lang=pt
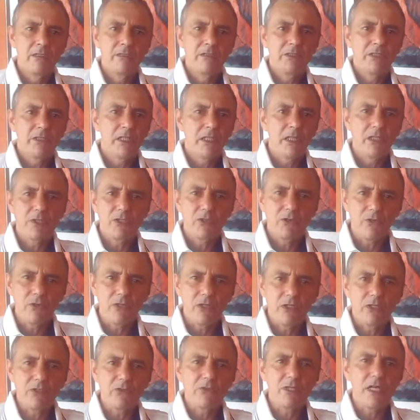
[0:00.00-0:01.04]
Chega de
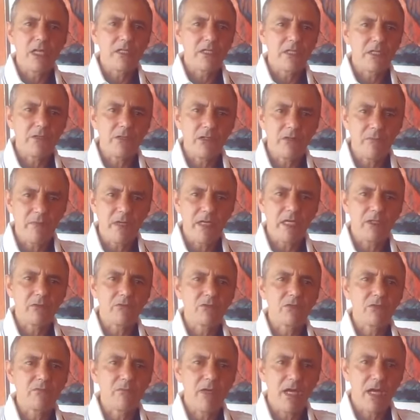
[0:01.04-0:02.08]
ódios,
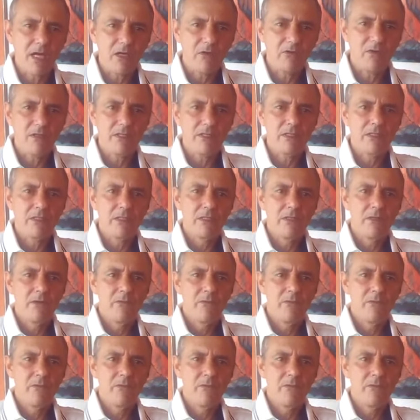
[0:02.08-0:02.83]
ressentimentos, mágoas,